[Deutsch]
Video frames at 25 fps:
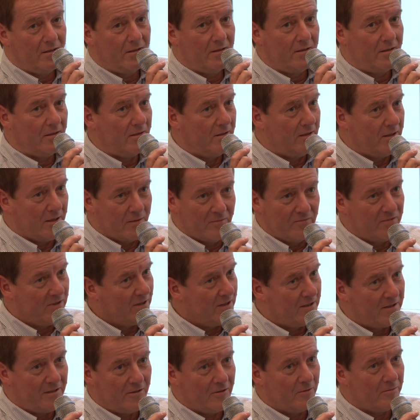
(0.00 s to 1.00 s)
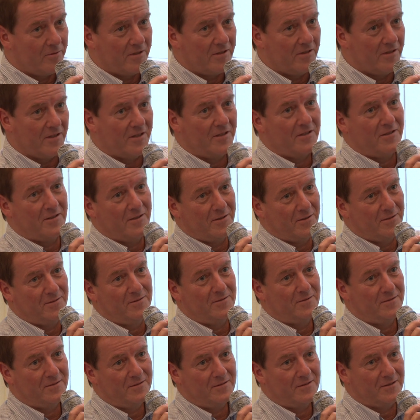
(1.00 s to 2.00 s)
In dem Fall glaube ich nicht.
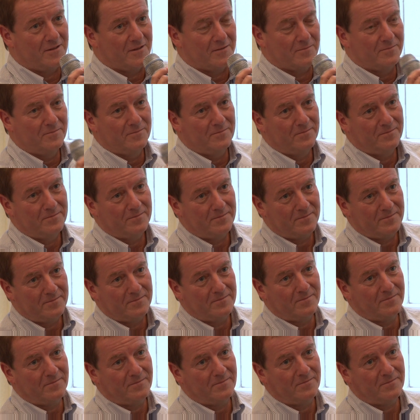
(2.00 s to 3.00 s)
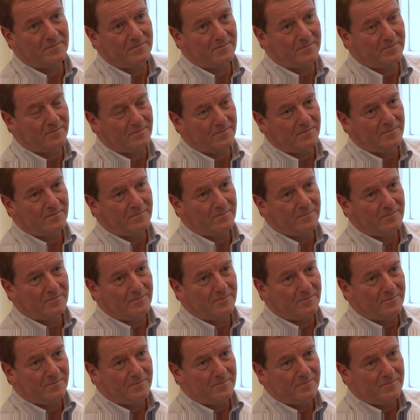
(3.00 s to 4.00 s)
Wie erklären Sie sich dann, dass ich am
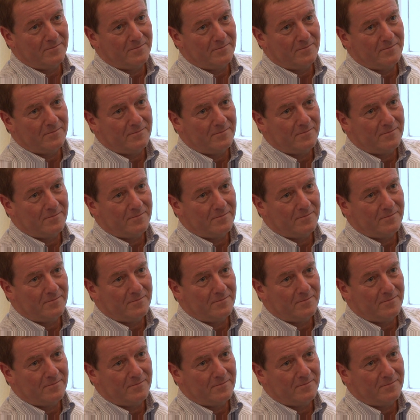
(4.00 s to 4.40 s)
Ball bleibe?